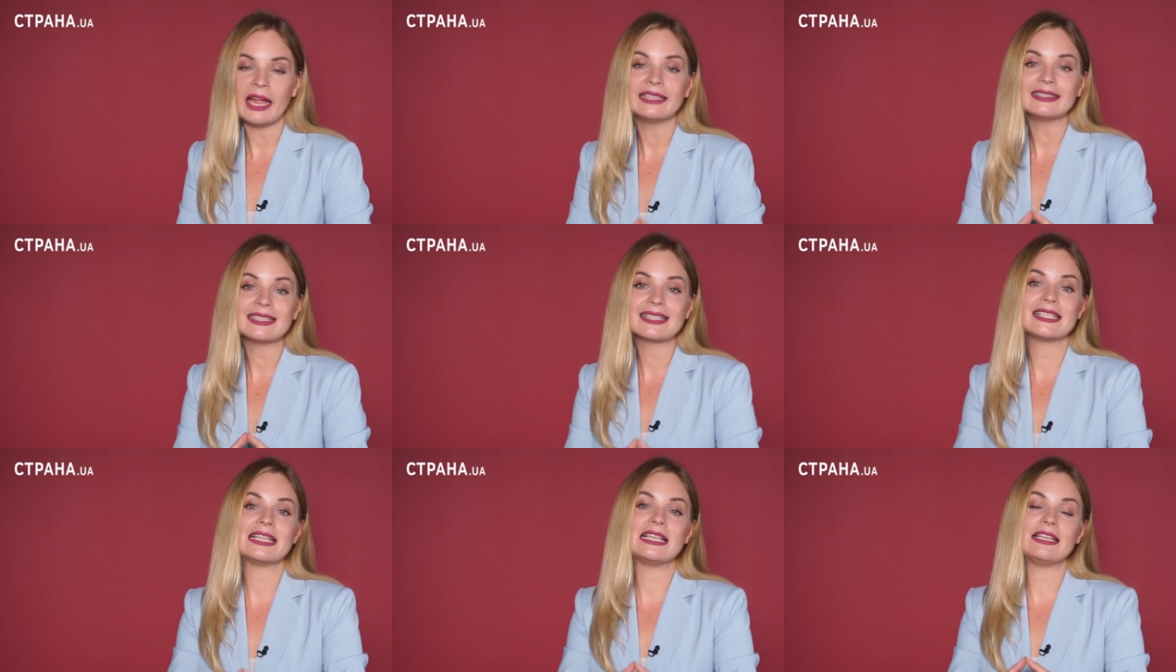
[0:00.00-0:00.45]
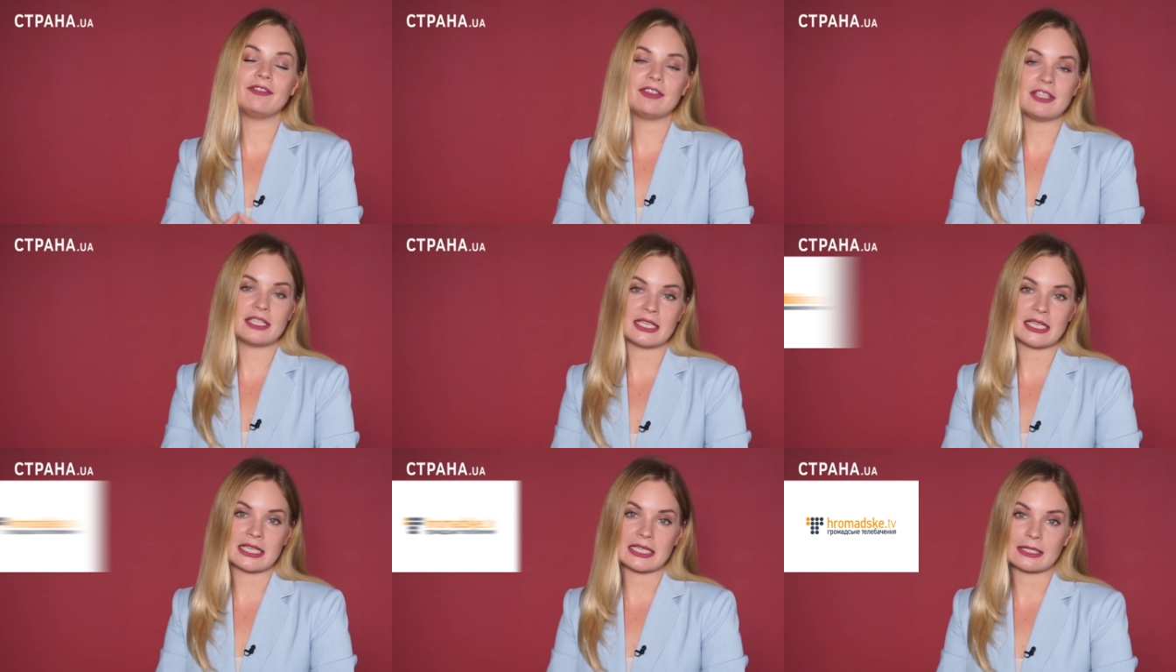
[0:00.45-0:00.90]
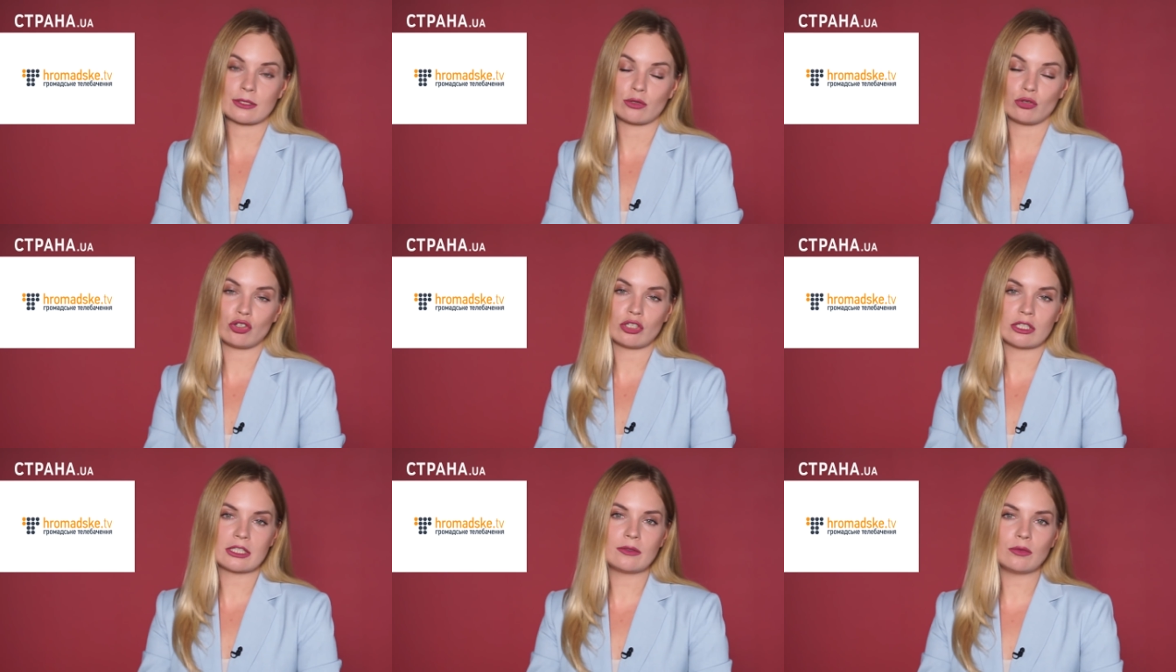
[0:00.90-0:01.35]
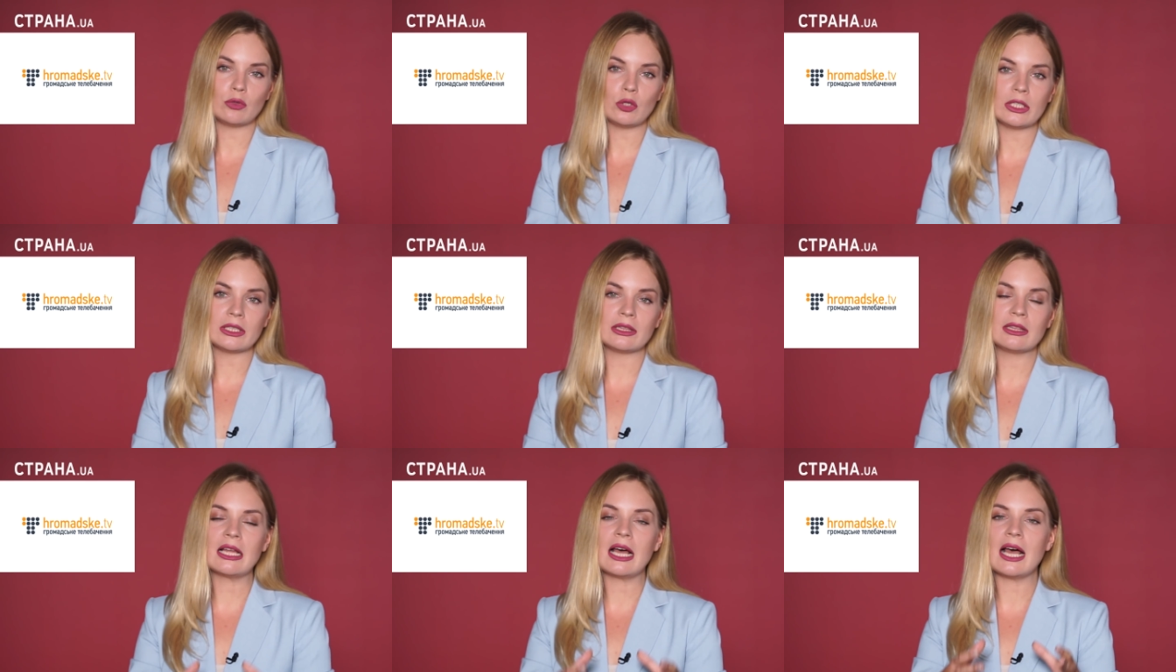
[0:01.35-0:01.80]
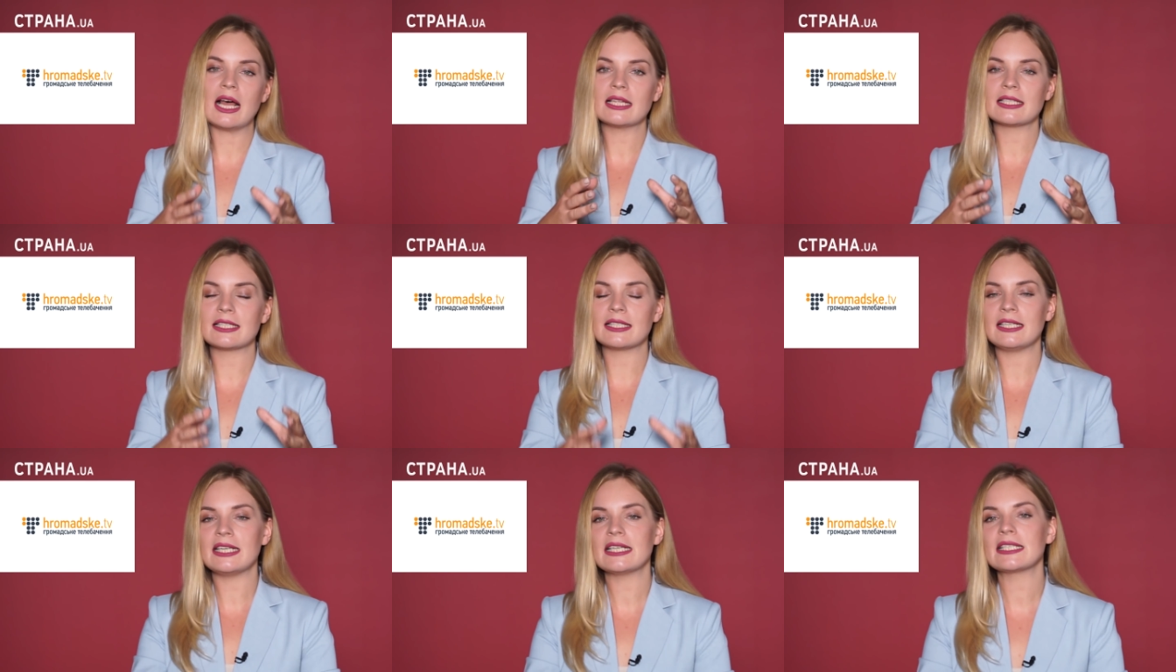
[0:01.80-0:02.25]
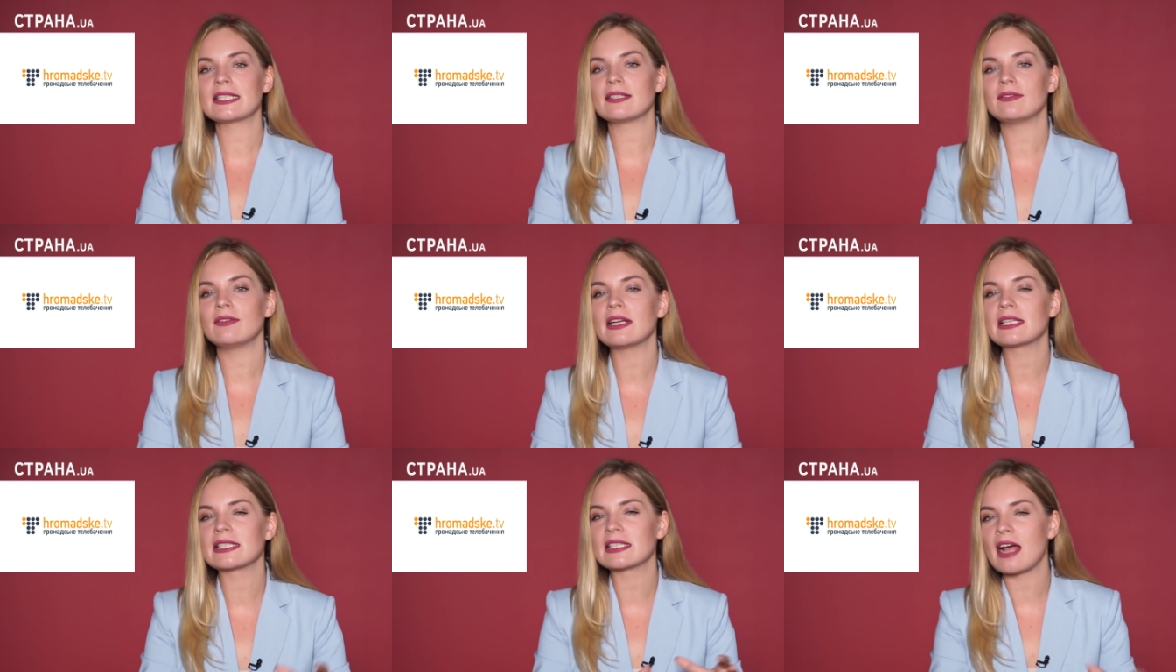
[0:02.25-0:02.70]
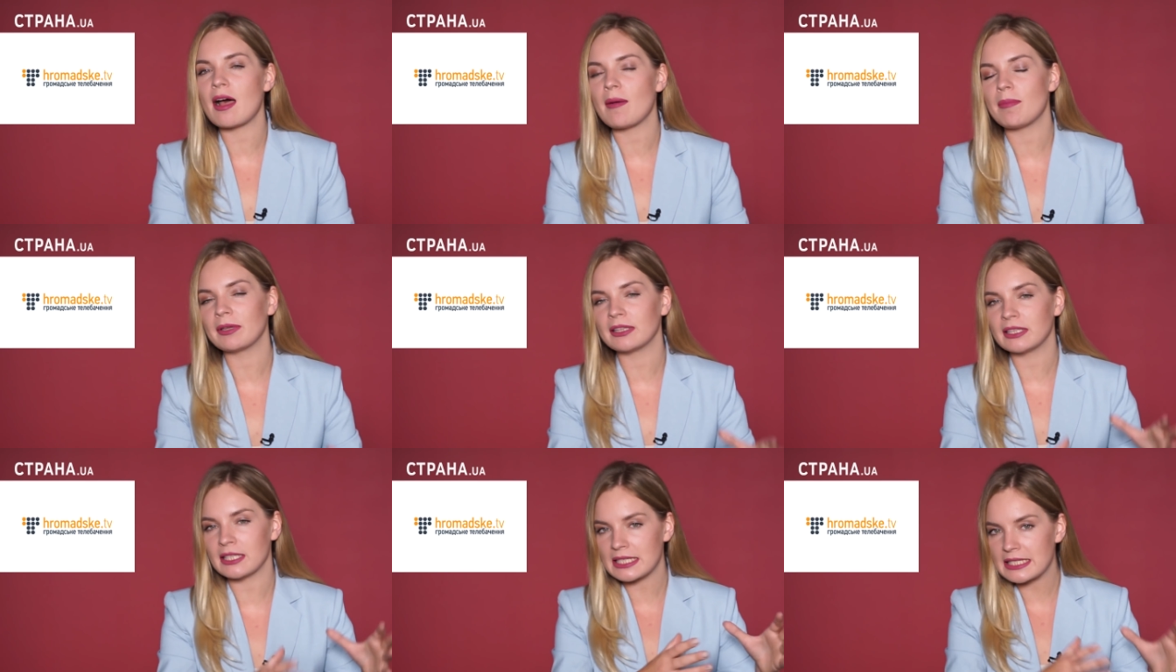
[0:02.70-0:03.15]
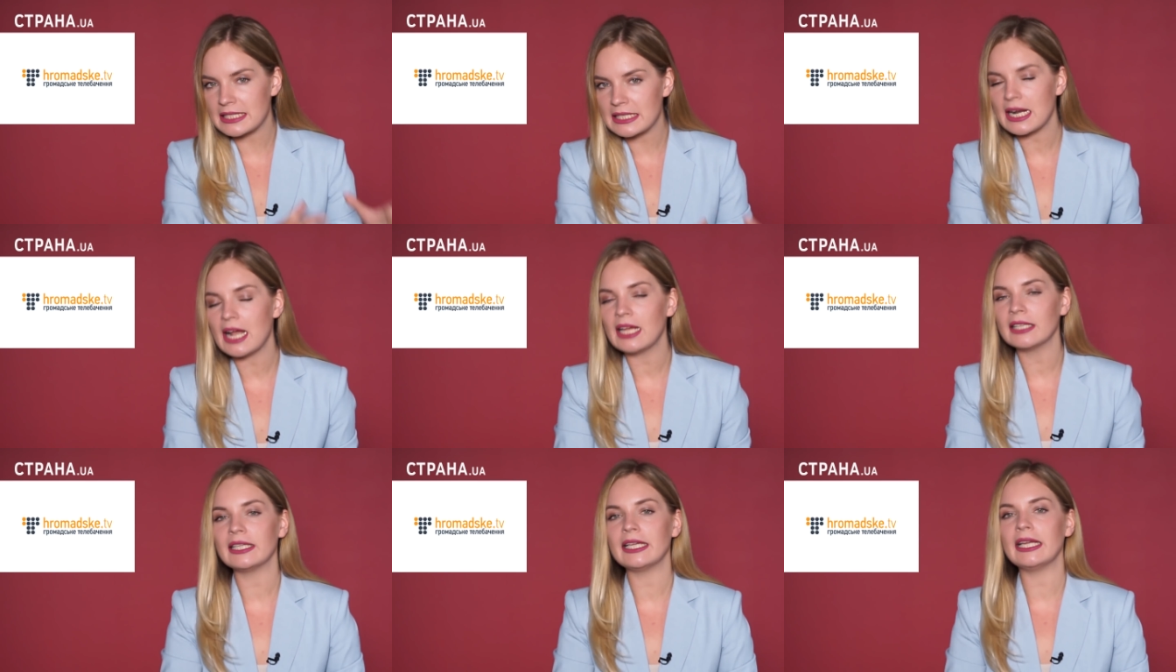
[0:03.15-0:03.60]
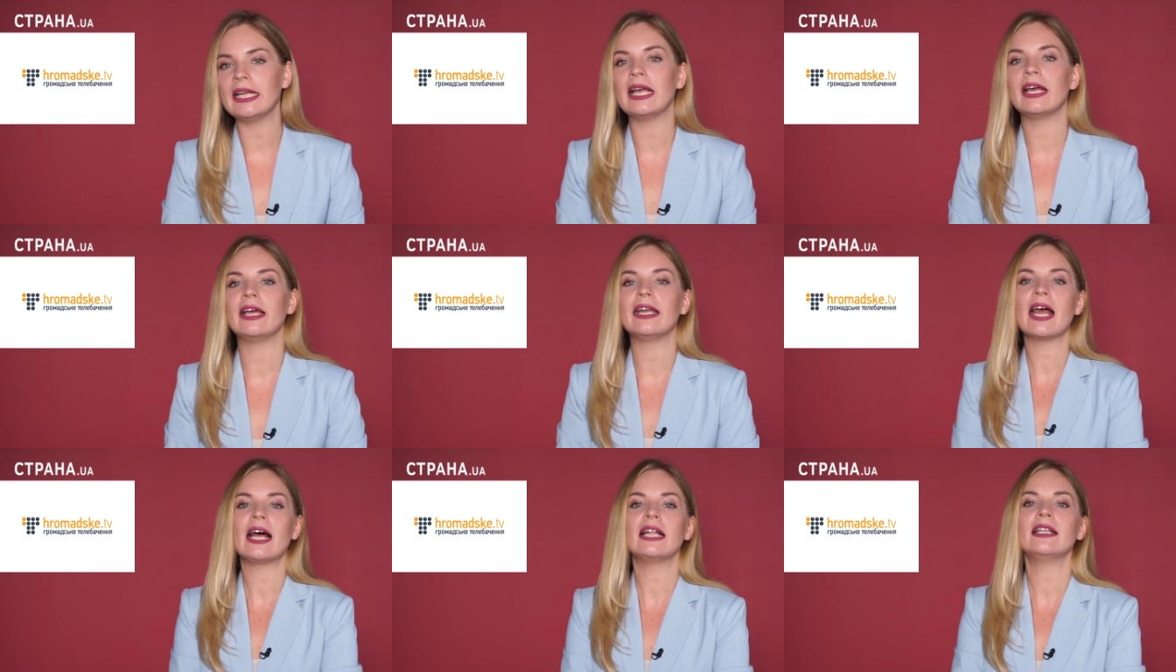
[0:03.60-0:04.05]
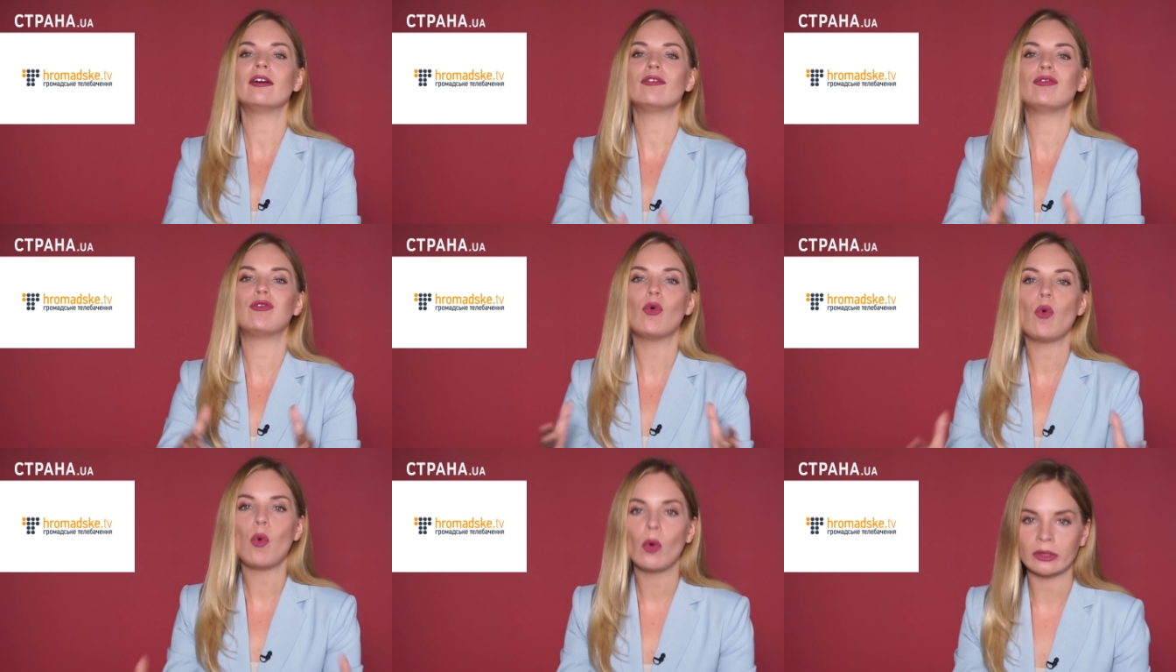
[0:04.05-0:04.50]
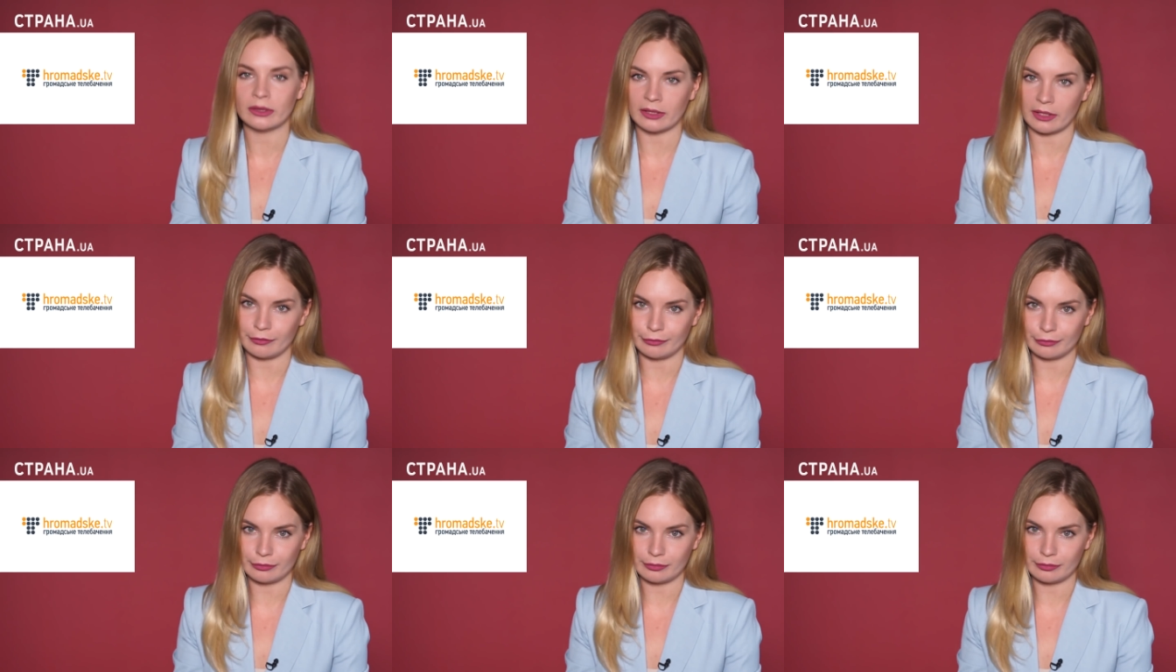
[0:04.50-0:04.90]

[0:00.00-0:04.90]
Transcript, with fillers: Это телевидение существует на средства западных стран и ряда фондов.